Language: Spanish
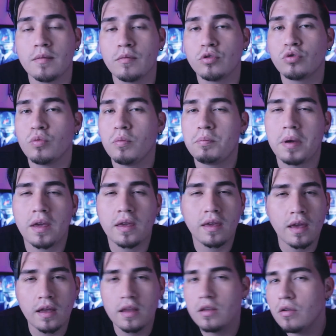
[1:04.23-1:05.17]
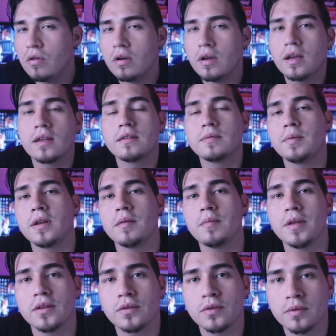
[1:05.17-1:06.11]
haremos un pequeño
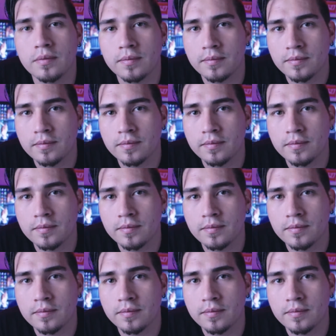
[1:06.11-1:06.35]
experimento.